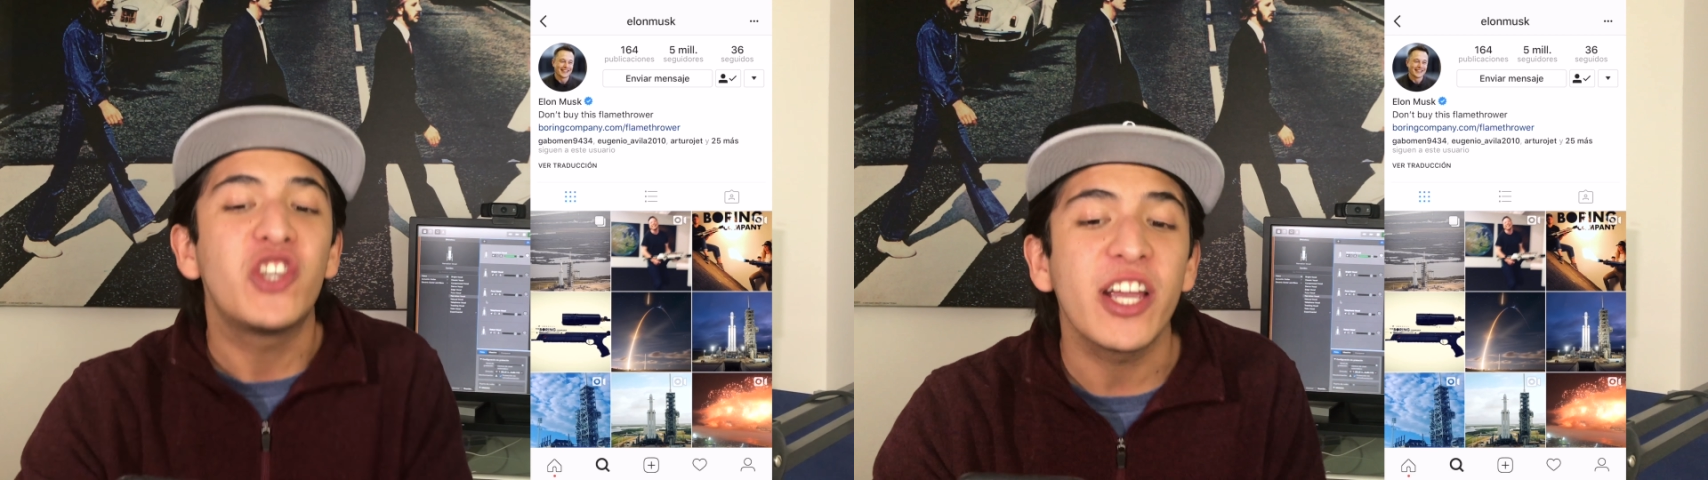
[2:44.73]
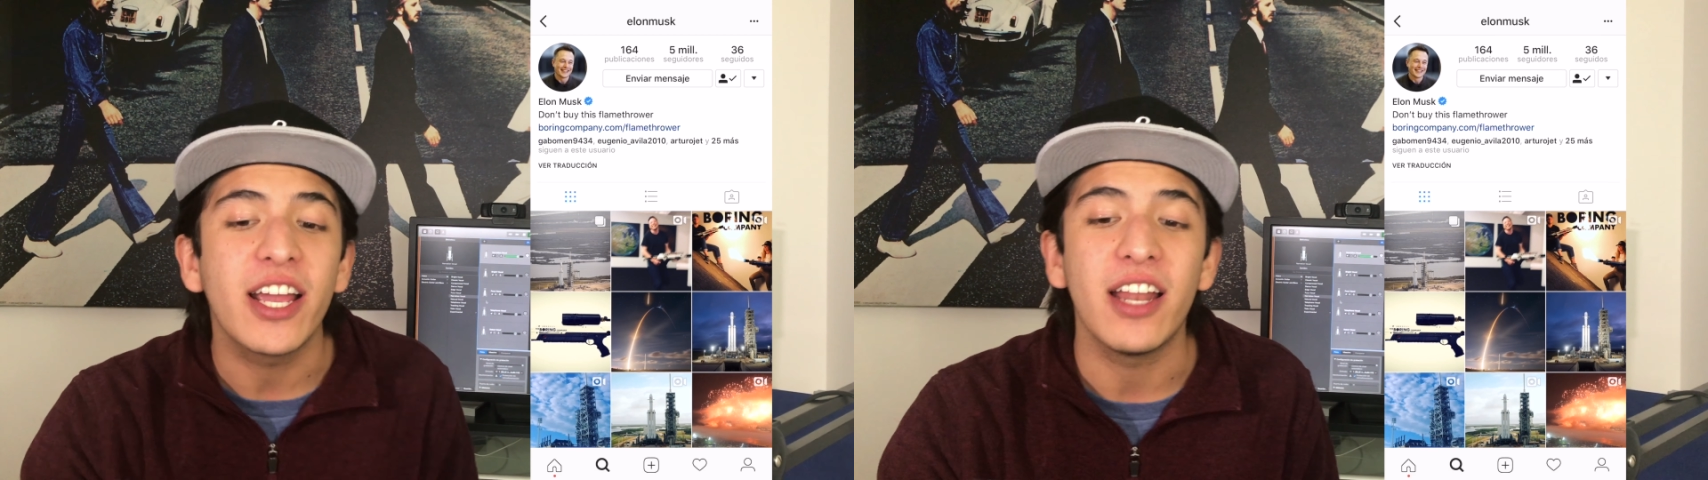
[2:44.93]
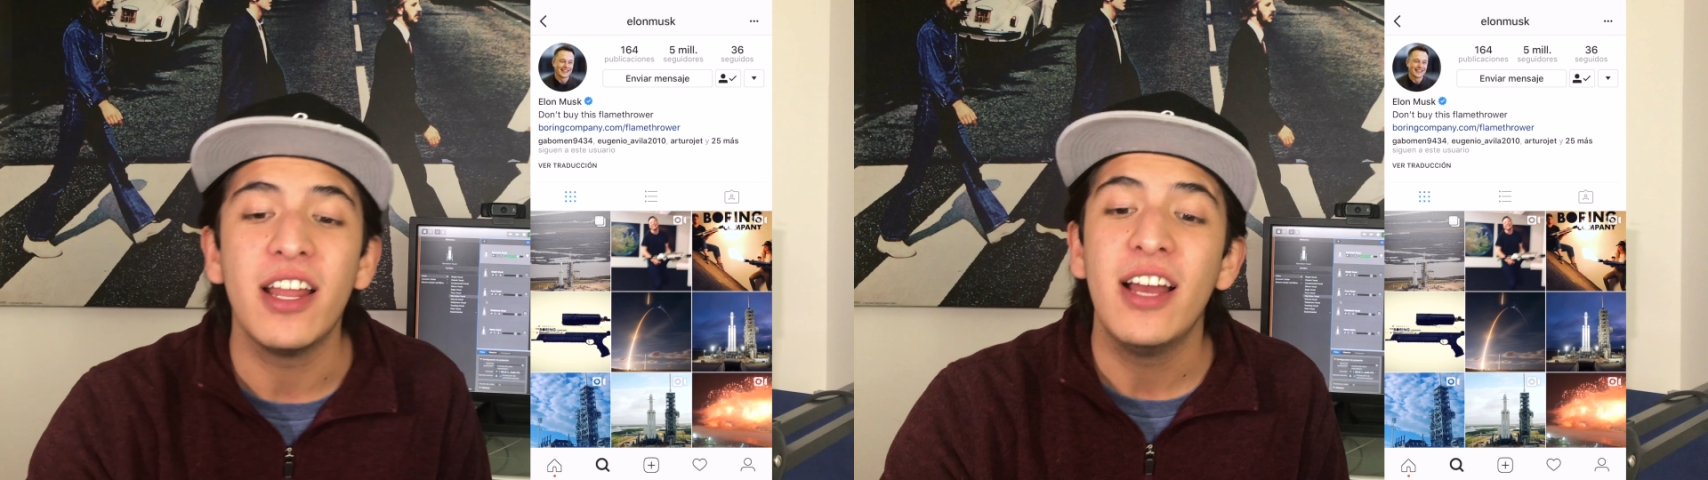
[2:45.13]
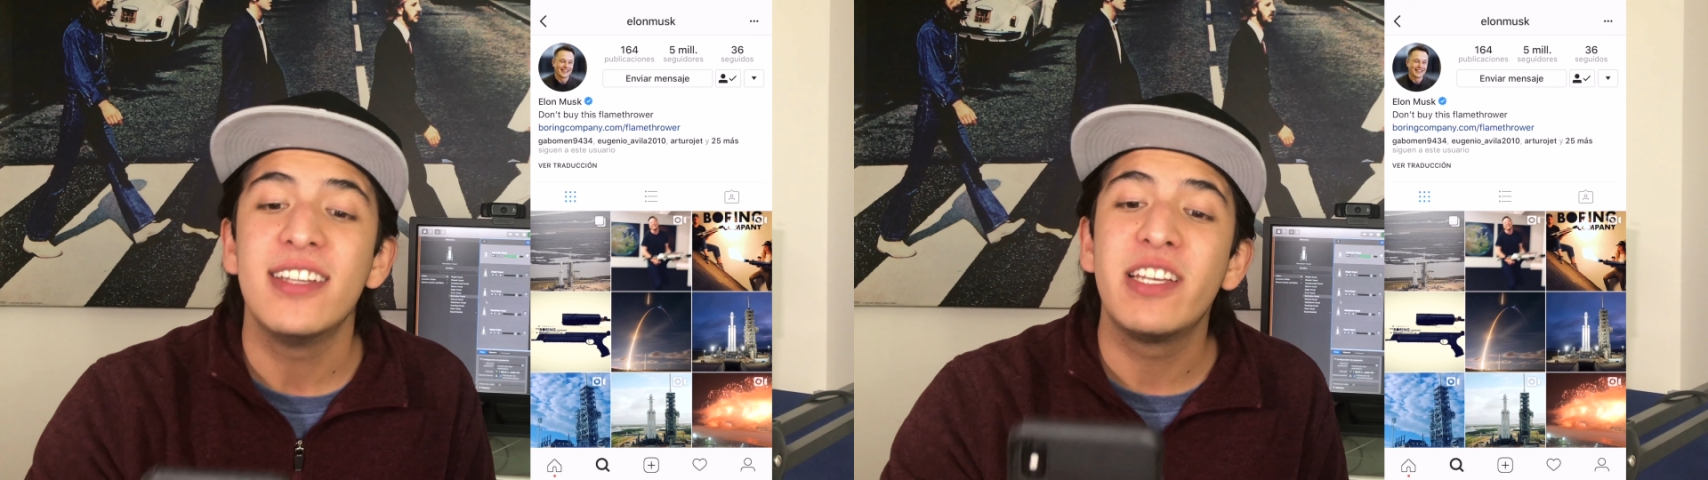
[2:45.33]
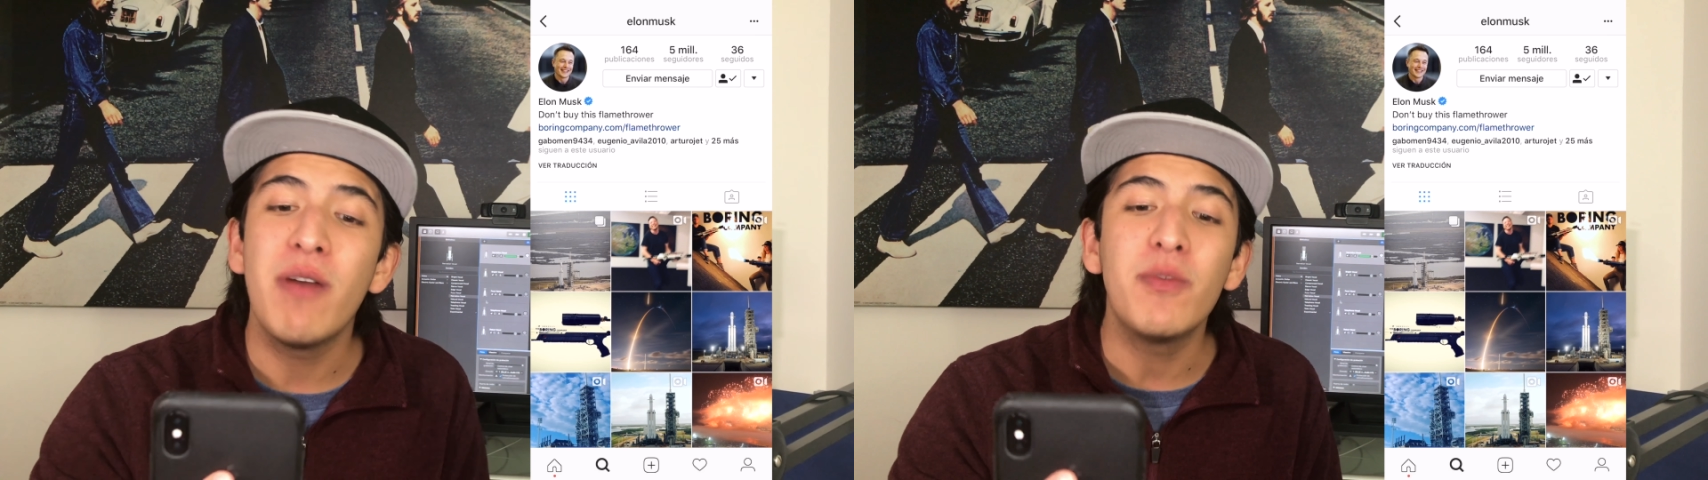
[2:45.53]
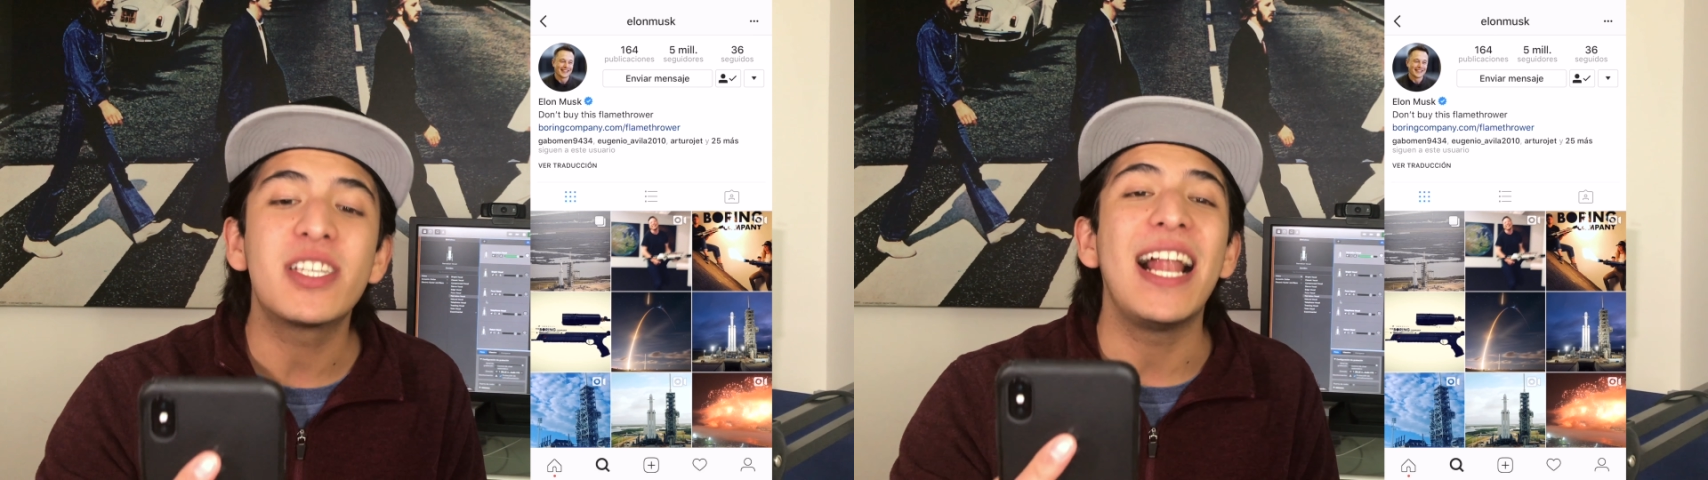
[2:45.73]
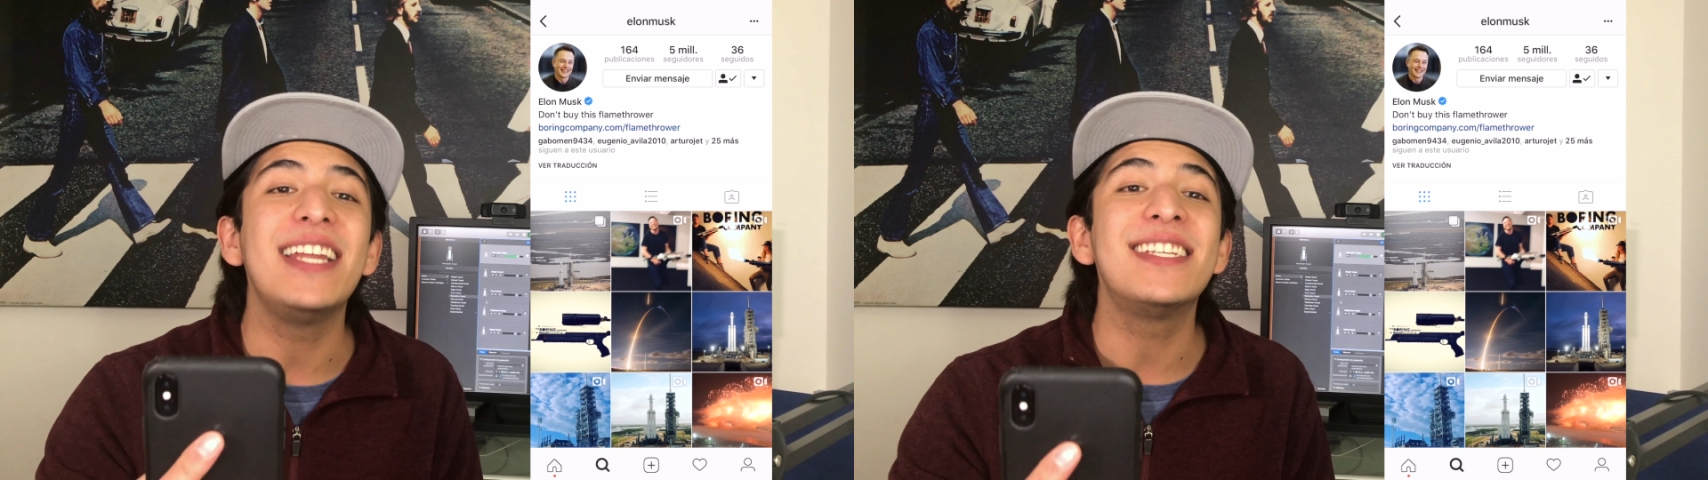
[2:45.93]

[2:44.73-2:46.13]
chequen, si vamos al